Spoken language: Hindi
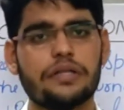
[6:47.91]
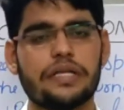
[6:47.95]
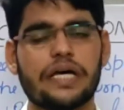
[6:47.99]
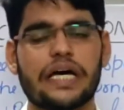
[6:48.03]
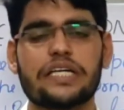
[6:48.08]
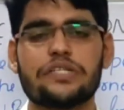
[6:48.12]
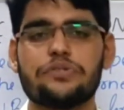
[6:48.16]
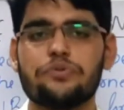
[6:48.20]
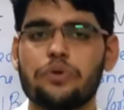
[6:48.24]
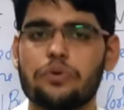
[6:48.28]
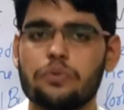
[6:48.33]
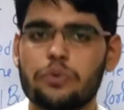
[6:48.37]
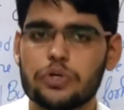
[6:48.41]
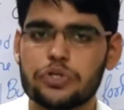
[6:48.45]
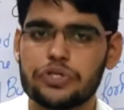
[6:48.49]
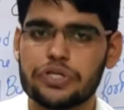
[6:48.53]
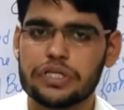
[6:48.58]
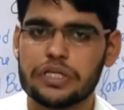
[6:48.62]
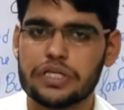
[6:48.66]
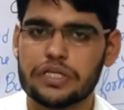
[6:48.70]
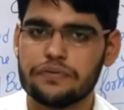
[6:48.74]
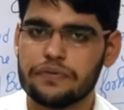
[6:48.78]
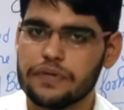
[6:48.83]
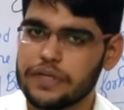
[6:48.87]
थैंक्स फॉर
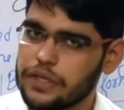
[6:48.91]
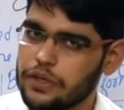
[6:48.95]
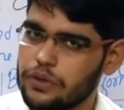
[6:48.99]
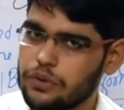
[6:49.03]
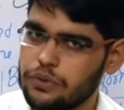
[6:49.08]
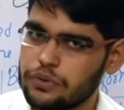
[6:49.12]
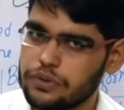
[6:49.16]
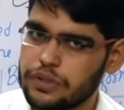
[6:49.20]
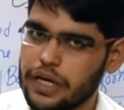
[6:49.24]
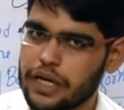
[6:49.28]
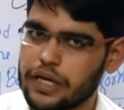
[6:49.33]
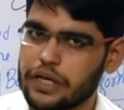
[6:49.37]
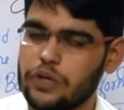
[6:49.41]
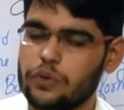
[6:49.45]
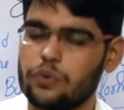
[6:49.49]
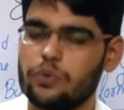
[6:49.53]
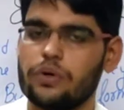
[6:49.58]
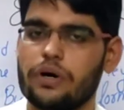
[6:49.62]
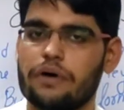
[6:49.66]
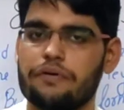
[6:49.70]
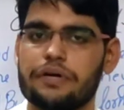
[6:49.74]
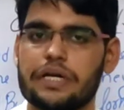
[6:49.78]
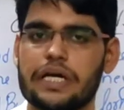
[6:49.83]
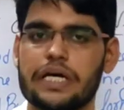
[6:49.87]
वॉचिंग दिस वीडियो थैंक
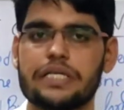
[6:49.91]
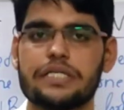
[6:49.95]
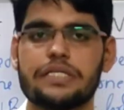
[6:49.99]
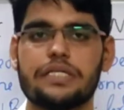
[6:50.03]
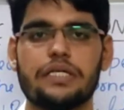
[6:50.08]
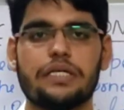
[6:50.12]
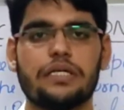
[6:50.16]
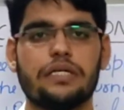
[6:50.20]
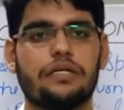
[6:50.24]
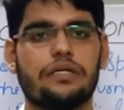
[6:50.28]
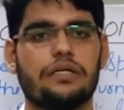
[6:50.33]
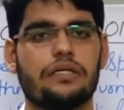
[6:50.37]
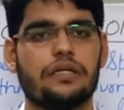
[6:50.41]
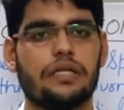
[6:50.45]
यू हैव ए नाइस डे